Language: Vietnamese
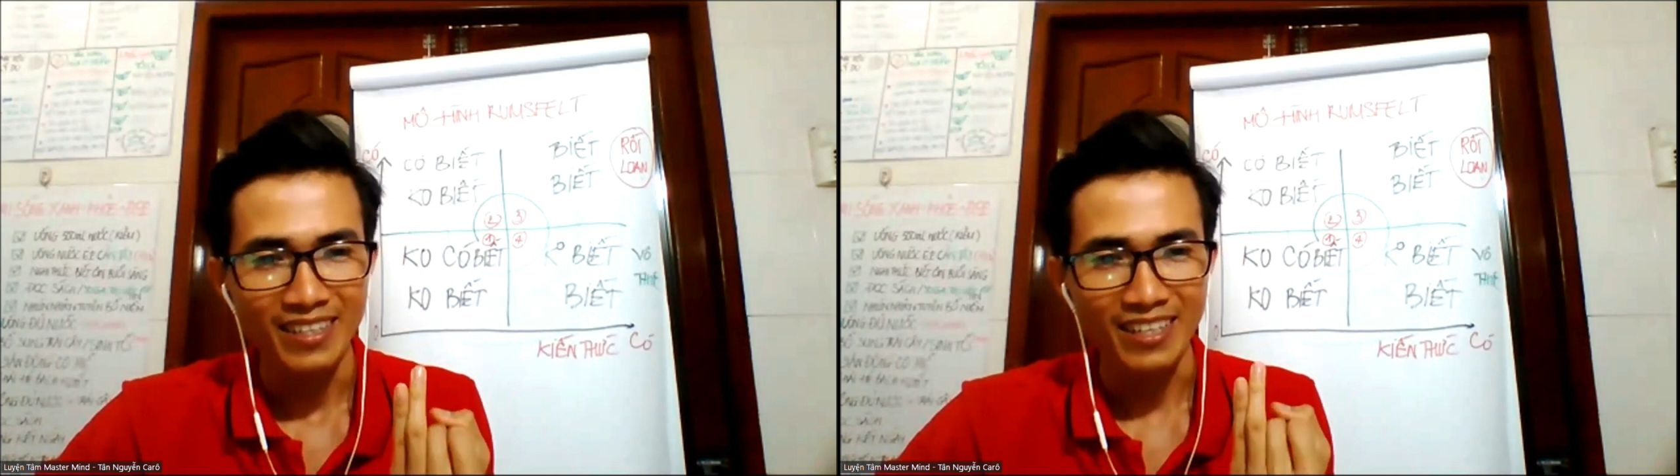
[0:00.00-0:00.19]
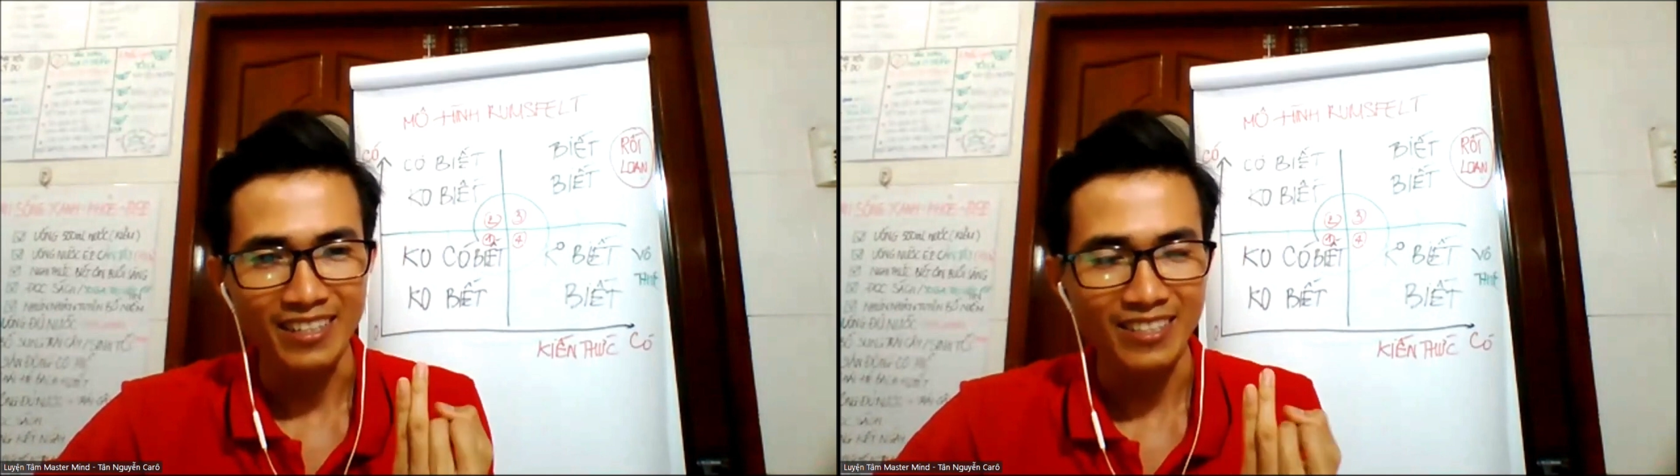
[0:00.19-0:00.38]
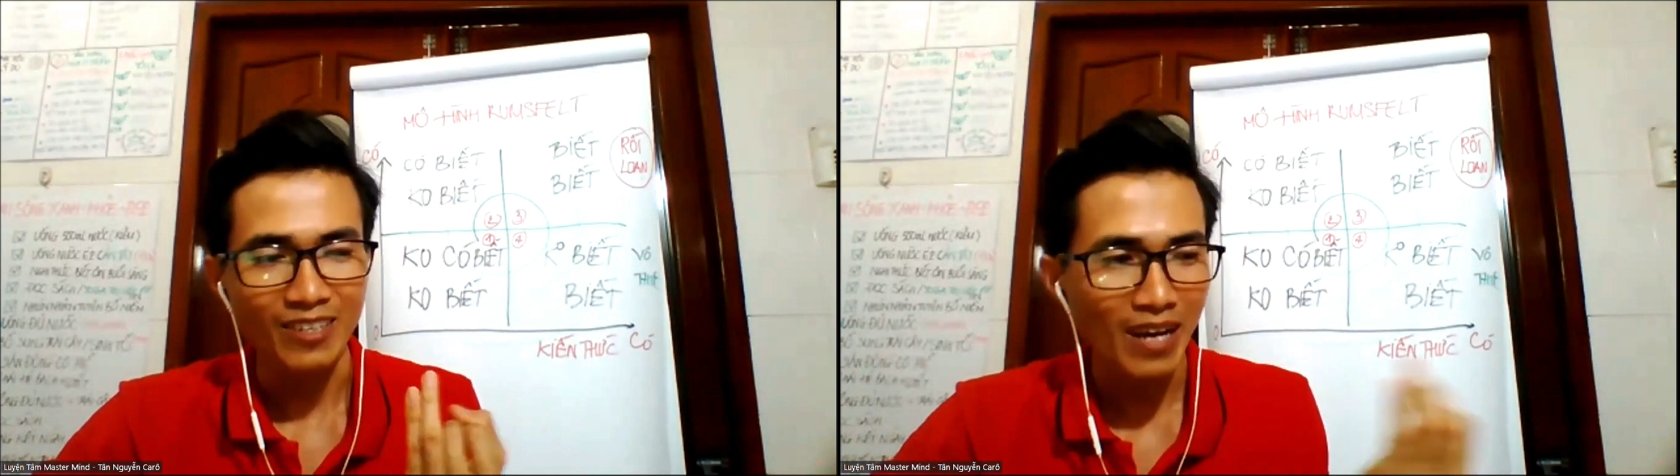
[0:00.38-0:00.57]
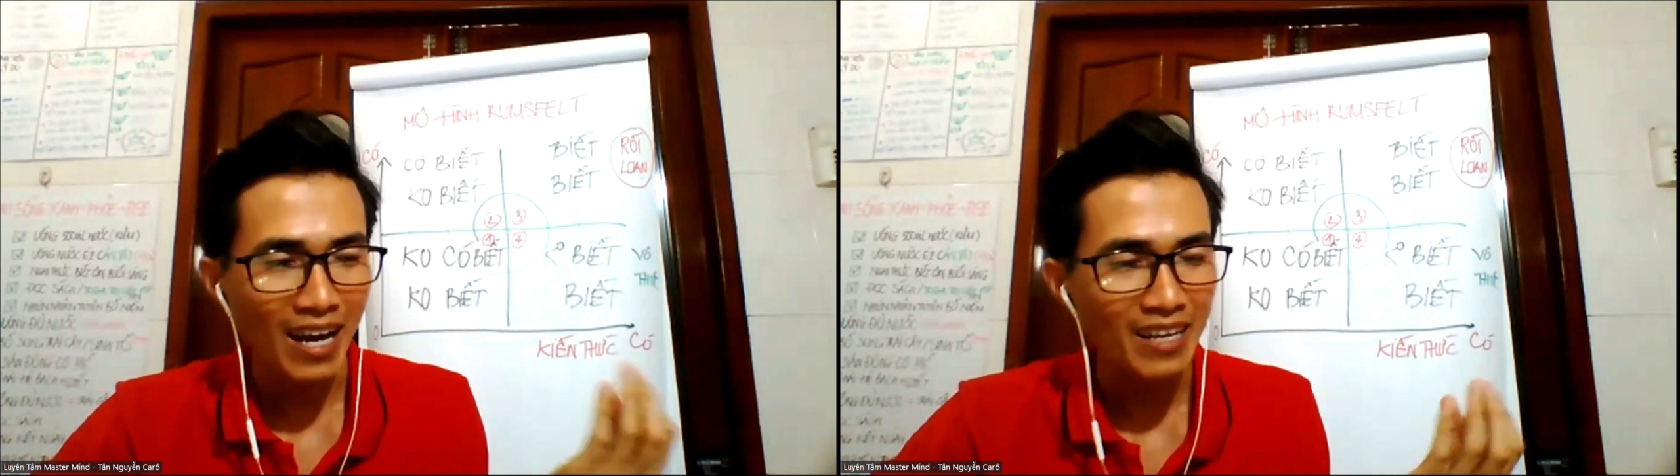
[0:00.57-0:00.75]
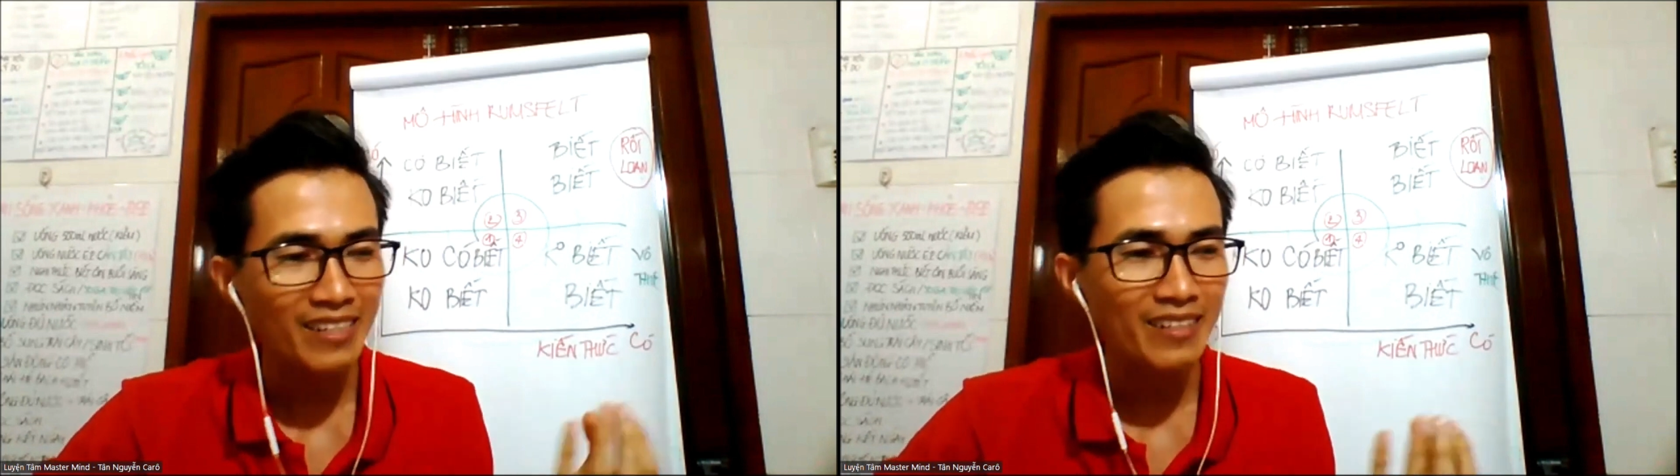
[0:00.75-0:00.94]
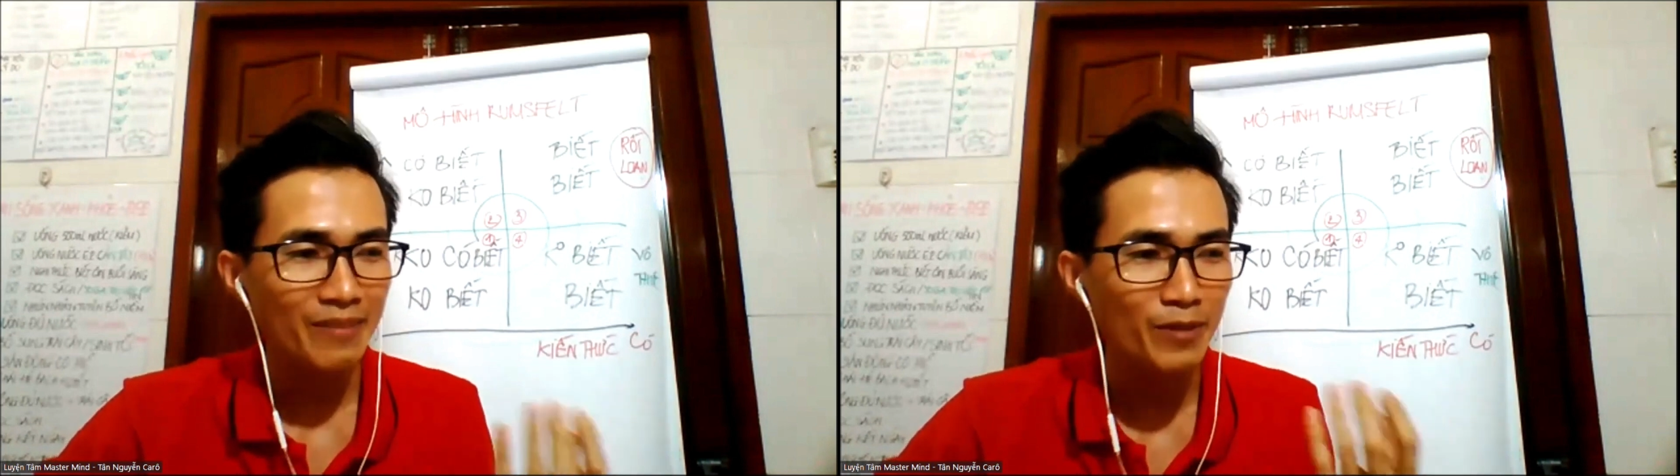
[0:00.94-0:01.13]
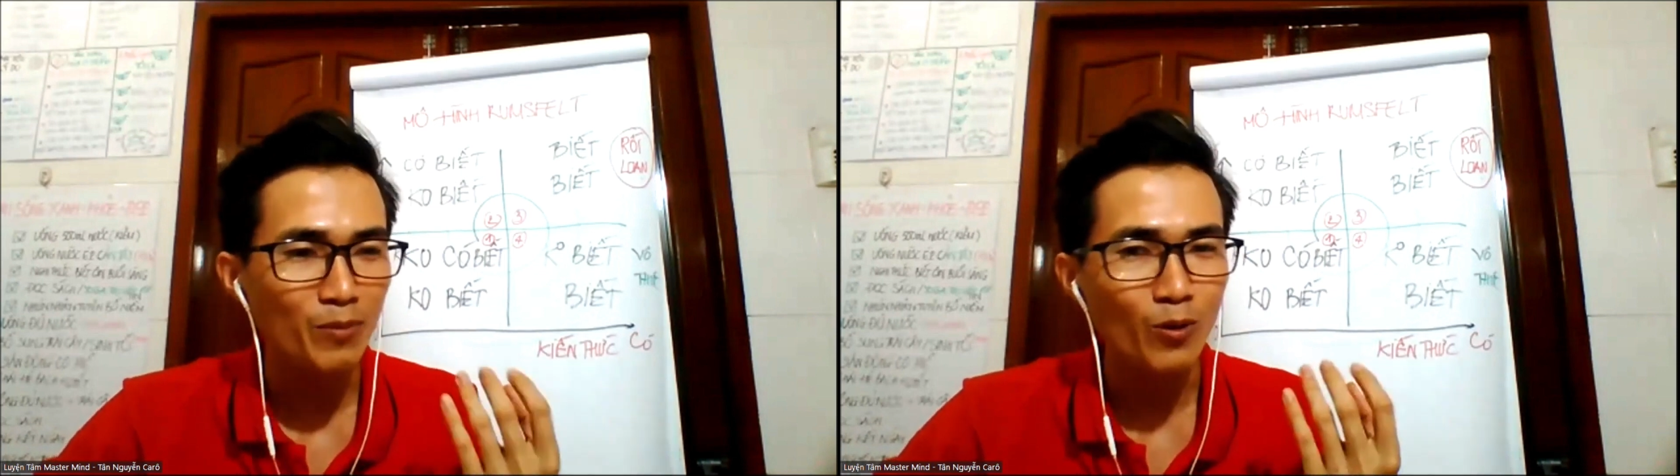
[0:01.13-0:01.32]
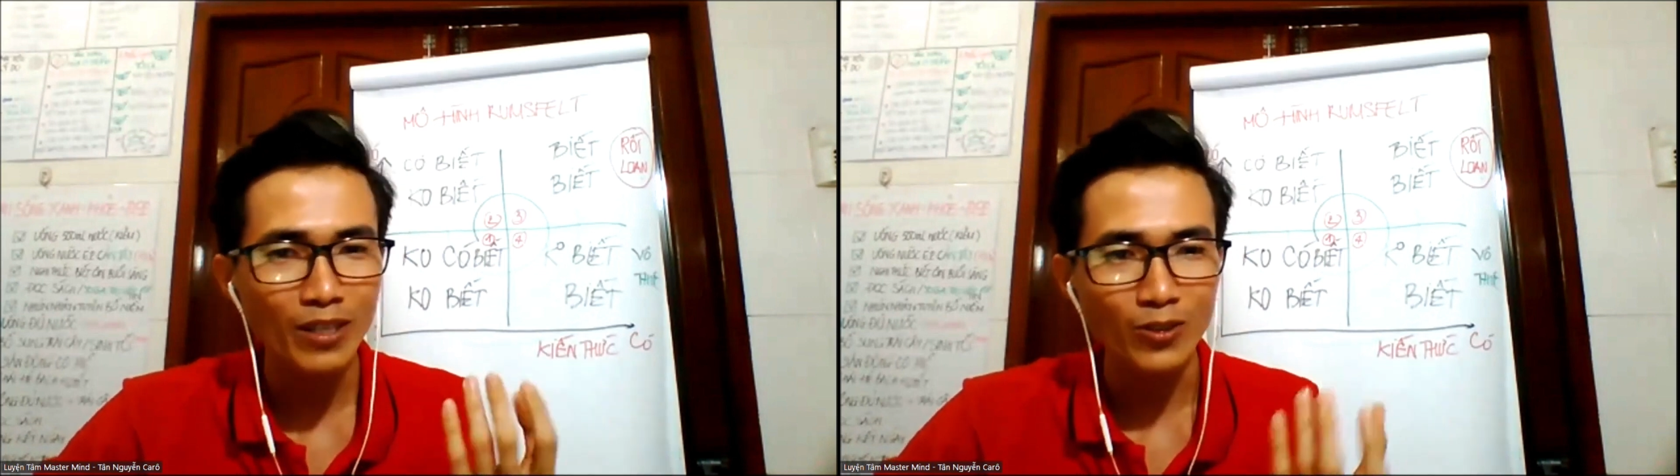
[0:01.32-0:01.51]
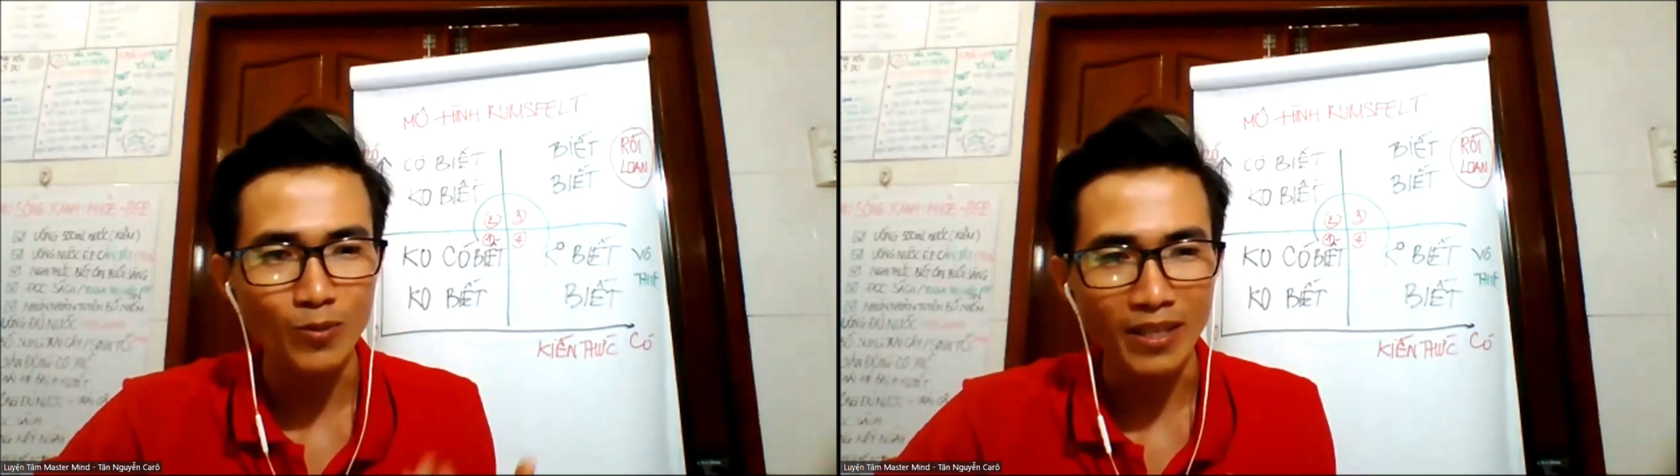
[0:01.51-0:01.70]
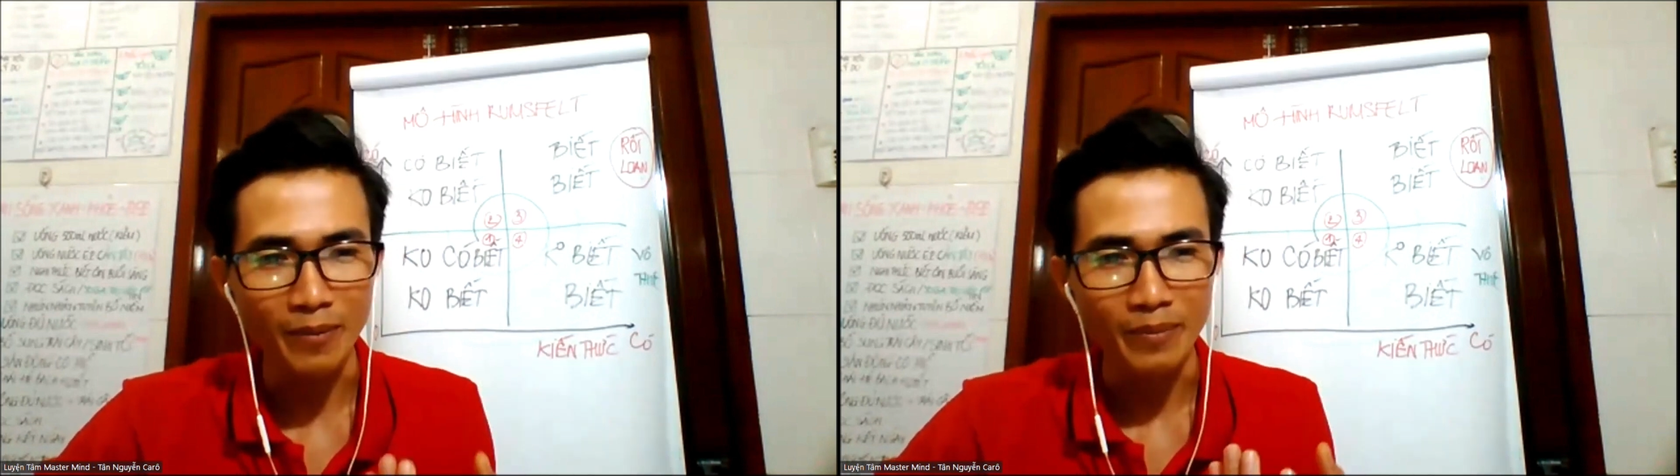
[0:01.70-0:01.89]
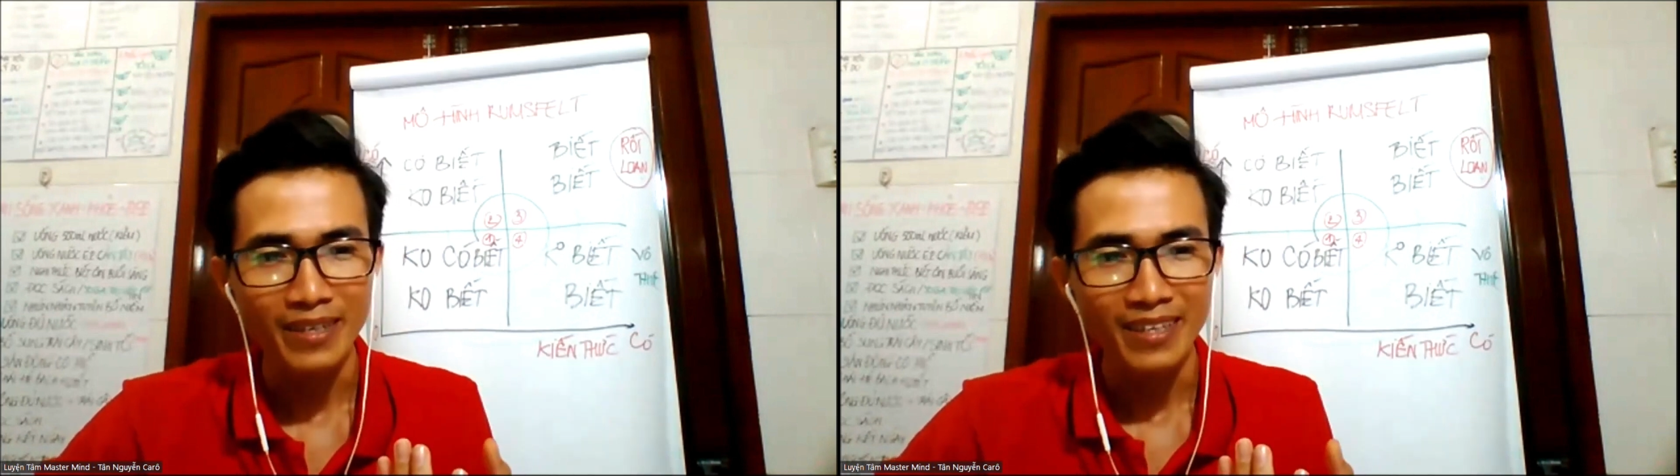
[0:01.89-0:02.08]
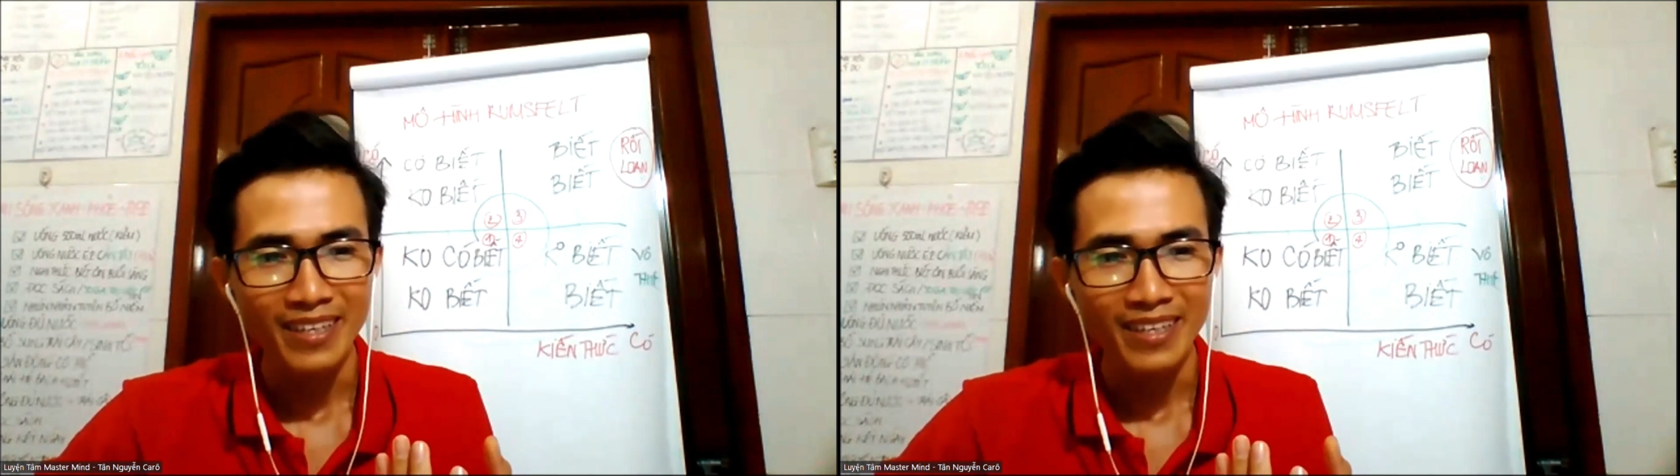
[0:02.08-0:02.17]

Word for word: à, sau 21 cái chuỗi bài tập